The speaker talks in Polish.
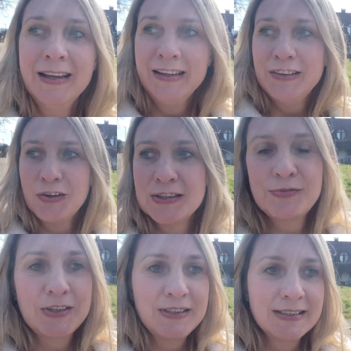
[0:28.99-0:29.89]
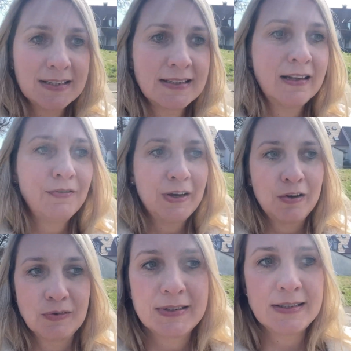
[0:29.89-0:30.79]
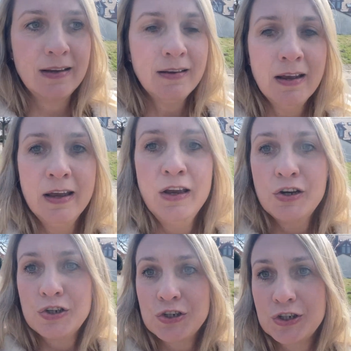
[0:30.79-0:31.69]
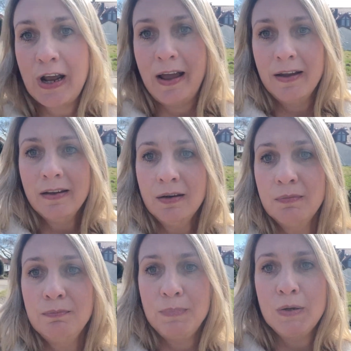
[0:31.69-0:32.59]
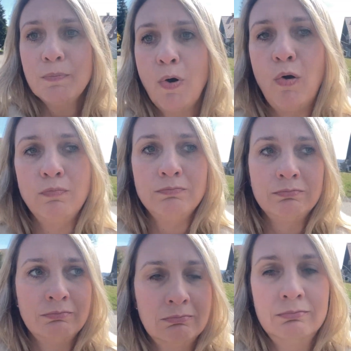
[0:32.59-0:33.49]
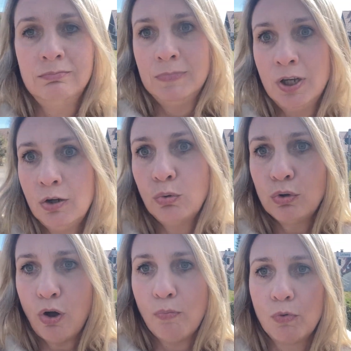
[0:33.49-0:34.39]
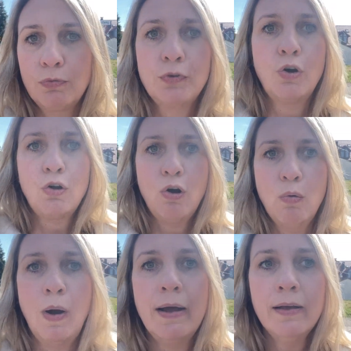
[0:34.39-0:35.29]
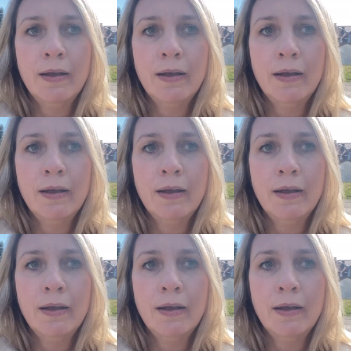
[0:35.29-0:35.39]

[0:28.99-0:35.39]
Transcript: I to jest właśnie zastanawiające, że mimo tylu domów dookoła